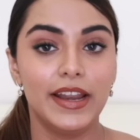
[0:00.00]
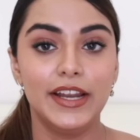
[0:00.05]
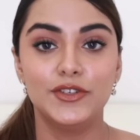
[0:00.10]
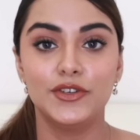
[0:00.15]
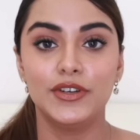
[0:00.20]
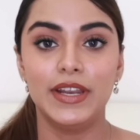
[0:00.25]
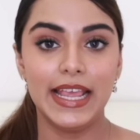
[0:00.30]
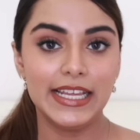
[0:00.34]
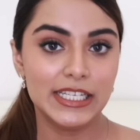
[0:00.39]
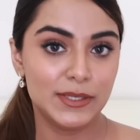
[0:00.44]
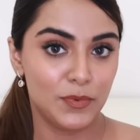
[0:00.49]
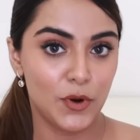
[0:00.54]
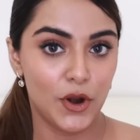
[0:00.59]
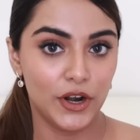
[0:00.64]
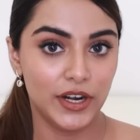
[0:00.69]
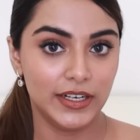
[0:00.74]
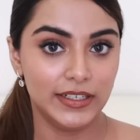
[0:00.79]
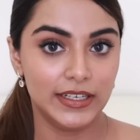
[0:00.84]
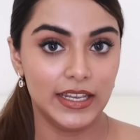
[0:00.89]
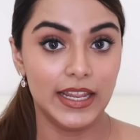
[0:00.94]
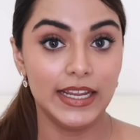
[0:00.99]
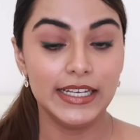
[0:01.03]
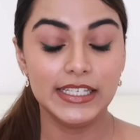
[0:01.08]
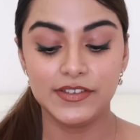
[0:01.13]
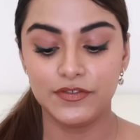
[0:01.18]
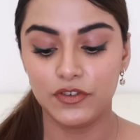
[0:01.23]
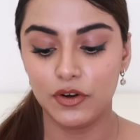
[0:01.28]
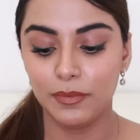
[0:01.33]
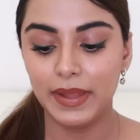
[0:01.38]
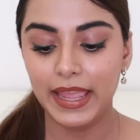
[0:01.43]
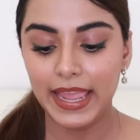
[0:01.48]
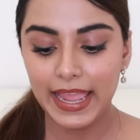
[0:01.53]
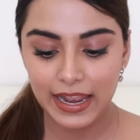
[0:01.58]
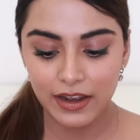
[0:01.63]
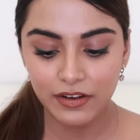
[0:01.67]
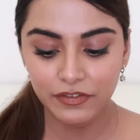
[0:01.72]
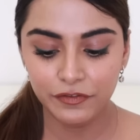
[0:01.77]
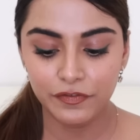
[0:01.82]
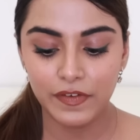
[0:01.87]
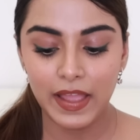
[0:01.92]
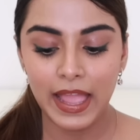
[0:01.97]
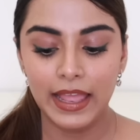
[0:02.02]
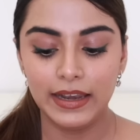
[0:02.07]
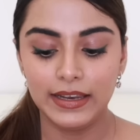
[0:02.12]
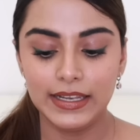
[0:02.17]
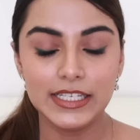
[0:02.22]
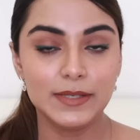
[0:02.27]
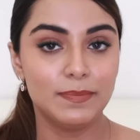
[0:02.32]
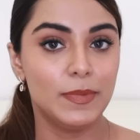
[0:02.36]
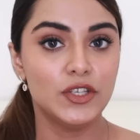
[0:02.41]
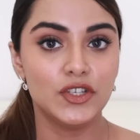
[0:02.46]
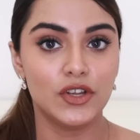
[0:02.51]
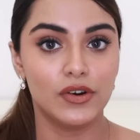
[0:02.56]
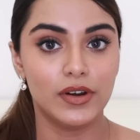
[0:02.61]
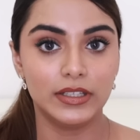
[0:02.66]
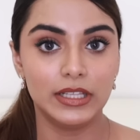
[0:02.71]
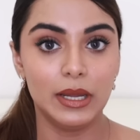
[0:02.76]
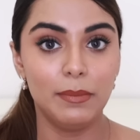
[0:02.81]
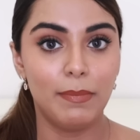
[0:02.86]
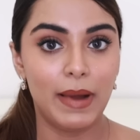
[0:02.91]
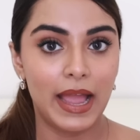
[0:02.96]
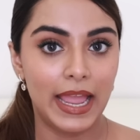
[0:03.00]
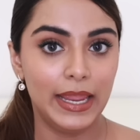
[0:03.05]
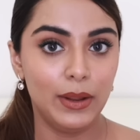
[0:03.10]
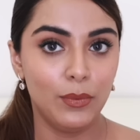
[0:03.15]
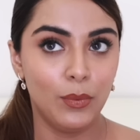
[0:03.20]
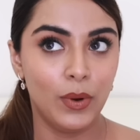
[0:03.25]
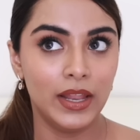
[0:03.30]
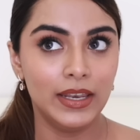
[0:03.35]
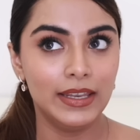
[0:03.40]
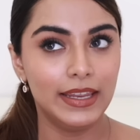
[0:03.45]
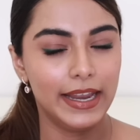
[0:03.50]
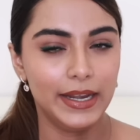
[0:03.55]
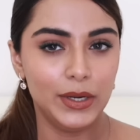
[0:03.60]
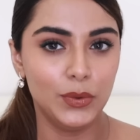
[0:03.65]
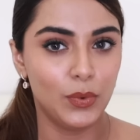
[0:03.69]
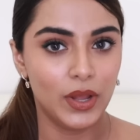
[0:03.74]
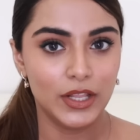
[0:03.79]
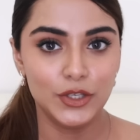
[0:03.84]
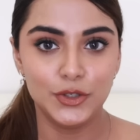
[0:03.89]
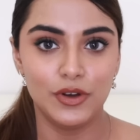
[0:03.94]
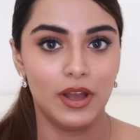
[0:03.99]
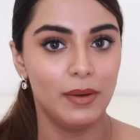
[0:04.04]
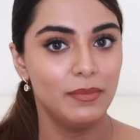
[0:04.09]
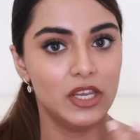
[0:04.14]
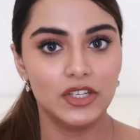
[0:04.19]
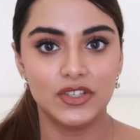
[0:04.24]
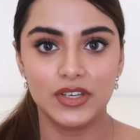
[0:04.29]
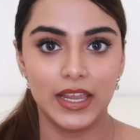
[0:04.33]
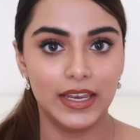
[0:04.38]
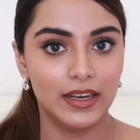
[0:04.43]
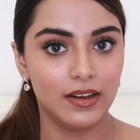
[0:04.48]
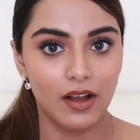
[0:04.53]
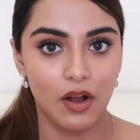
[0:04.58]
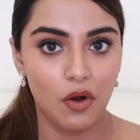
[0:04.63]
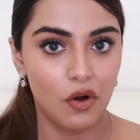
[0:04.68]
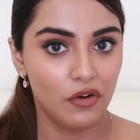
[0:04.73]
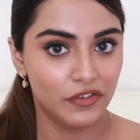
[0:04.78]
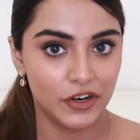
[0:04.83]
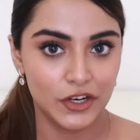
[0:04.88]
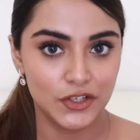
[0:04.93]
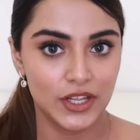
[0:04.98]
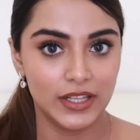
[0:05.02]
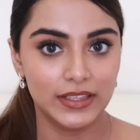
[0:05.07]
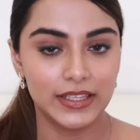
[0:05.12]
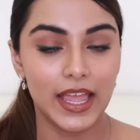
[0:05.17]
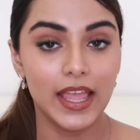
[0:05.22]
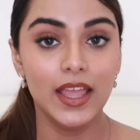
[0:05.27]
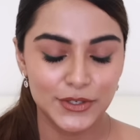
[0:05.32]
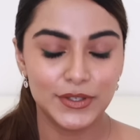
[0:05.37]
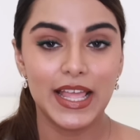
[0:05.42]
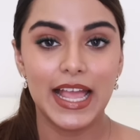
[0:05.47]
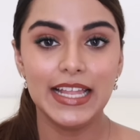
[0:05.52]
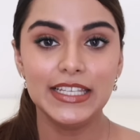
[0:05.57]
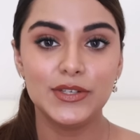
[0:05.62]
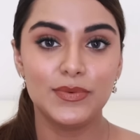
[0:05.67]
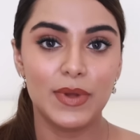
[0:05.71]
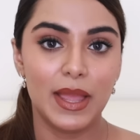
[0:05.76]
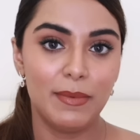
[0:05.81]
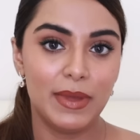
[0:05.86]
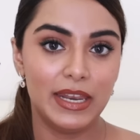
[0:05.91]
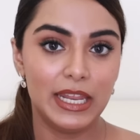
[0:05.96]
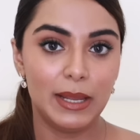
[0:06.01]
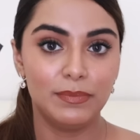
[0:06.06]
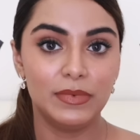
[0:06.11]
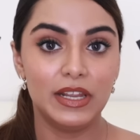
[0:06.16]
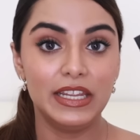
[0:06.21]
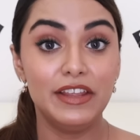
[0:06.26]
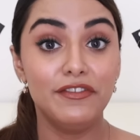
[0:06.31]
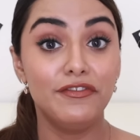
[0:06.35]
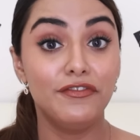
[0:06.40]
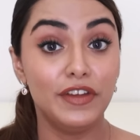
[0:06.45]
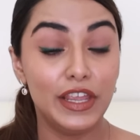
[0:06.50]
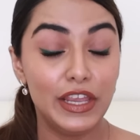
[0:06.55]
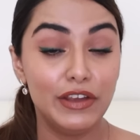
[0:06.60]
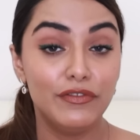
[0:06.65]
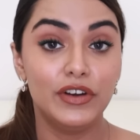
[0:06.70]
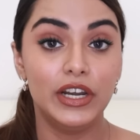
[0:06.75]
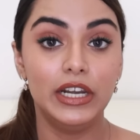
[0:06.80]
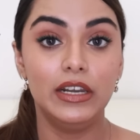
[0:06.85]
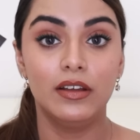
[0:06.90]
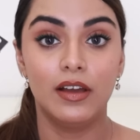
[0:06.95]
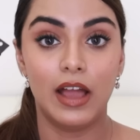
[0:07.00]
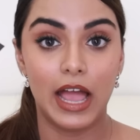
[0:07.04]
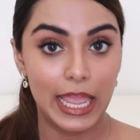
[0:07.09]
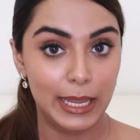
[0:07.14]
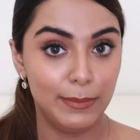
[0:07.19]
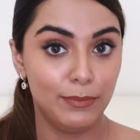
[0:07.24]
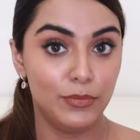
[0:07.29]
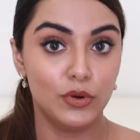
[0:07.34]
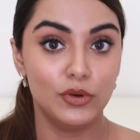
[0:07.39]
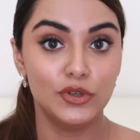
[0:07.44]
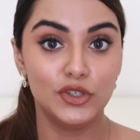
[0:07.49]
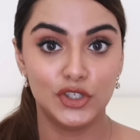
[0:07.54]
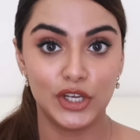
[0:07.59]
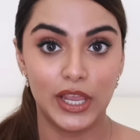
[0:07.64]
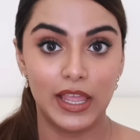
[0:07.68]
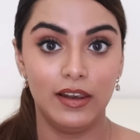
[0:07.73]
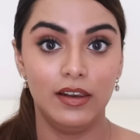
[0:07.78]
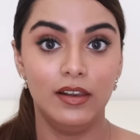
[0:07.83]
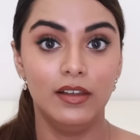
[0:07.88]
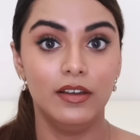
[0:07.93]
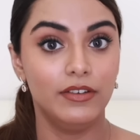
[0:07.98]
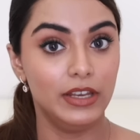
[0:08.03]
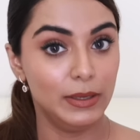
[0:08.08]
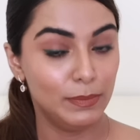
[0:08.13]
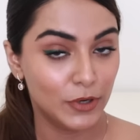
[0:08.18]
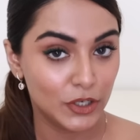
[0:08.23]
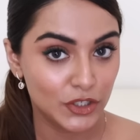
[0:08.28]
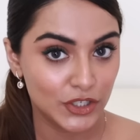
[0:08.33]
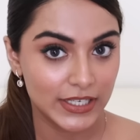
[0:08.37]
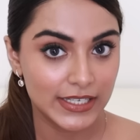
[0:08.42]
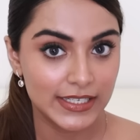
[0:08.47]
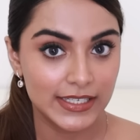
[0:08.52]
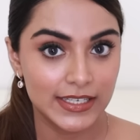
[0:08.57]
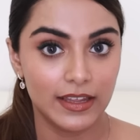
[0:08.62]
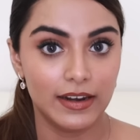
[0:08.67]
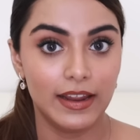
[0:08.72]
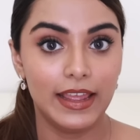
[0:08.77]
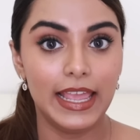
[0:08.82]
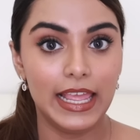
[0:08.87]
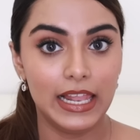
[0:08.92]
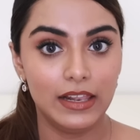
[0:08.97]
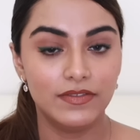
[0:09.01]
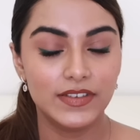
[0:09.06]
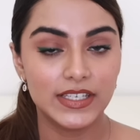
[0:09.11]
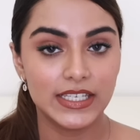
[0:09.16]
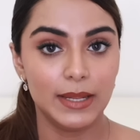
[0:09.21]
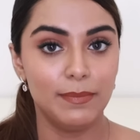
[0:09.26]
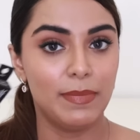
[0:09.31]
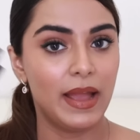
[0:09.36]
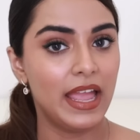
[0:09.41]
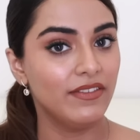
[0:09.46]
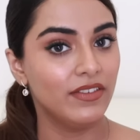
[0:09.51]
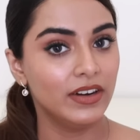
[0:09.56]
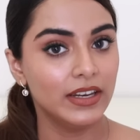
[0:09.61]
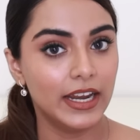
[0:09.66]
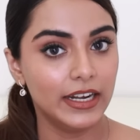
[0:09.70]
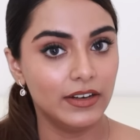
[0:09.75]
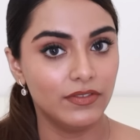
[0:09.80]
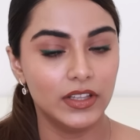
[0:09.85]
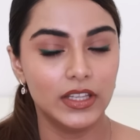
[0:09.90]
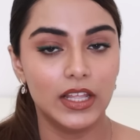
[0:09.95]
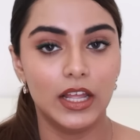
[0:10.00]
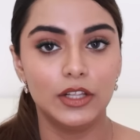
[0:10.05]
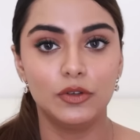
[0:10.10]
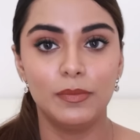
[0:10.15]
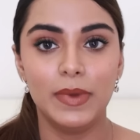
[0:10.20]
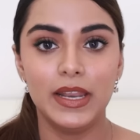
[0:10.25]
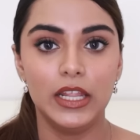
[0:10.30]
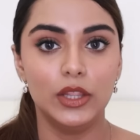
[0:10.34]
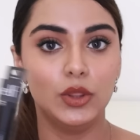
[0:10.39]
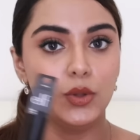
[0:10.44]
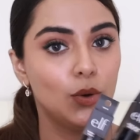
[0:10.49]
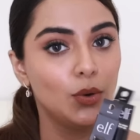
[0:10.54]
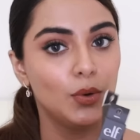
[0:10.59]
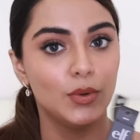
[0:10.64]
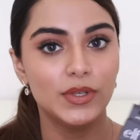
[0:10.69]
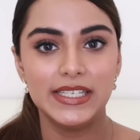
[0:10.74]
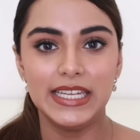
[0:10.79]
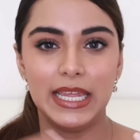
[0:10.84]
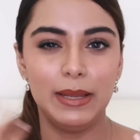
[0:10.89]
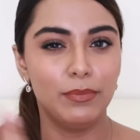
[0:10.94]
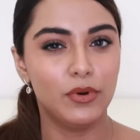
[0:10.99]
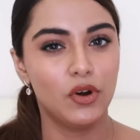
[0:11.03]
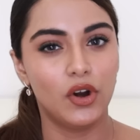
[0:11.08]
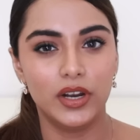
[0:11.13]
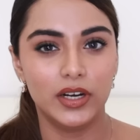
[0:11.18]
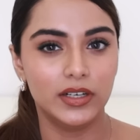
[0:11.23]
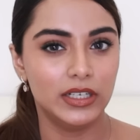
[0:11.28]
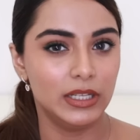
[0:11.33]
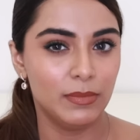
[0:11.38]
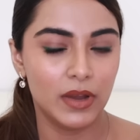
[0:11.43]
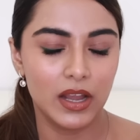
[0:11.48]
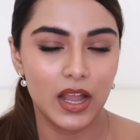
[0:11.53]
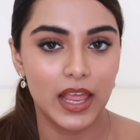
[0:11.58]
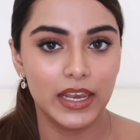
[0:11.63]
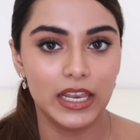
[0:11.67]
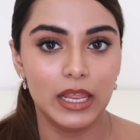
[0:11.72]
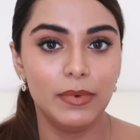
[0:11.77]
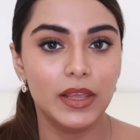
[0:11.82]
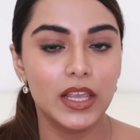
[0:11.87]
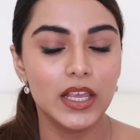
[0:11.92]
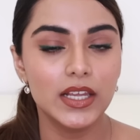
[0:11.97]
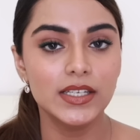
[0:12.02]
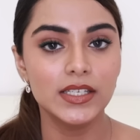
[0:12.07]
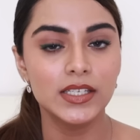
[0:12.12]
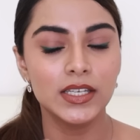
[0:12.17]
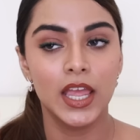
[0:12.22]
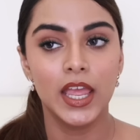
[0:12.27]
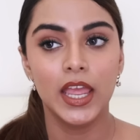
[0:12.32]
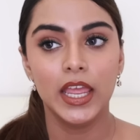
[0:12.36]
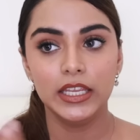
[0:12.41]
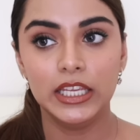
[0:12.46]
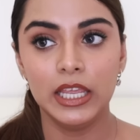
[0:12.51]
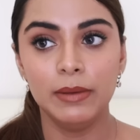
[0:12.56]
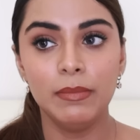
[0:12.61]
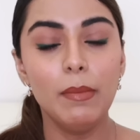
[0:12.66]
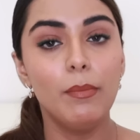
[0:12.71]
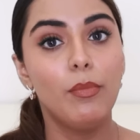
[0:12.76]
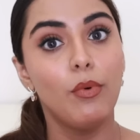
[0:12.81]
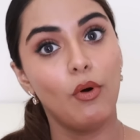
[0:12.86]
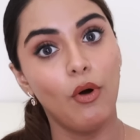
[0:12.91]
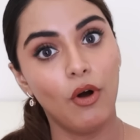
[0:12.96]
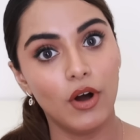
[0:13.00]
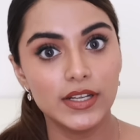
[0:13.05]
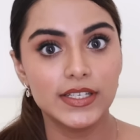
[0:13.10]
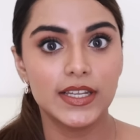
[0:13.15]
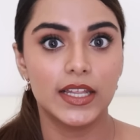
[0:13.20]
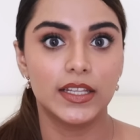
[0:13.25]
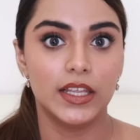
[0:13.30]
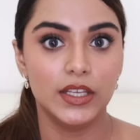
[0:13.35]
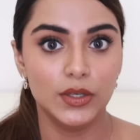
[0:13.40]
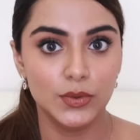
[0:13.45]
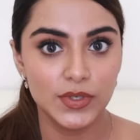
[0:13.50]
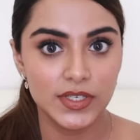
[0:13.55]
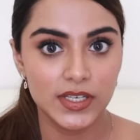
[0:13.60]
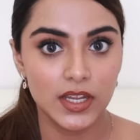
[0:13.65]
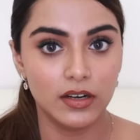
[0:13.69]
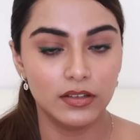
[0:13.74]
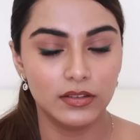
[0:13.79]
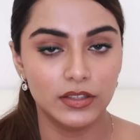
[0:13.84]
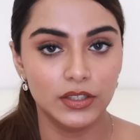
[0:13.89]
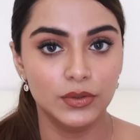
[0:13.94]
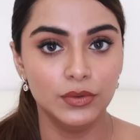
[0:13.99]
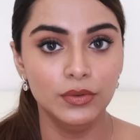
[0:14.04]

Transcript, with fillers: right jo next product hai na it's from Elf and is pe chal raha tha buy one get one jo hamesha inka offer chalta hai So that's why maine apna ye favorite eyebrow gel repurchase kara Elf se buy one get one tha to maine dono same product hi manga liye because ye main bahut zyada use karti